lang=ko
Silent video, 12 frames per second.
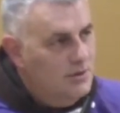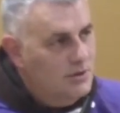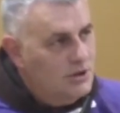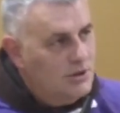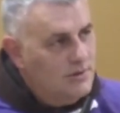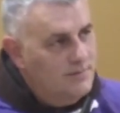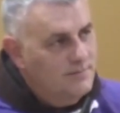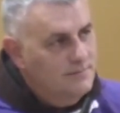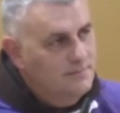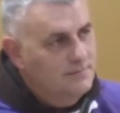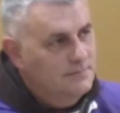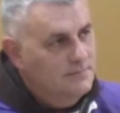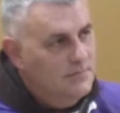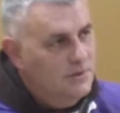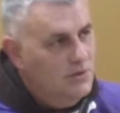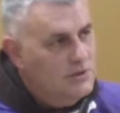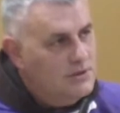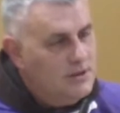서로
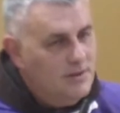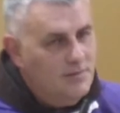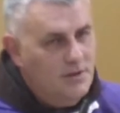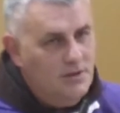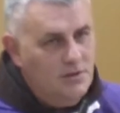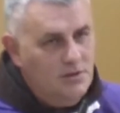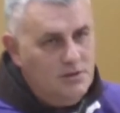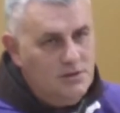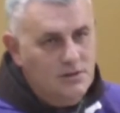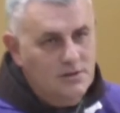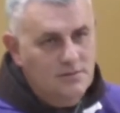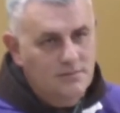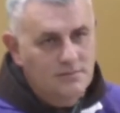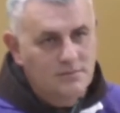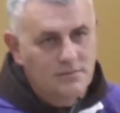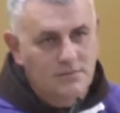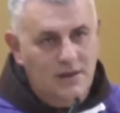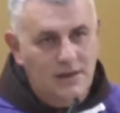냉랭하고 그 관계가
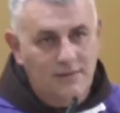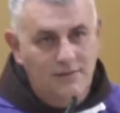단절됩니다.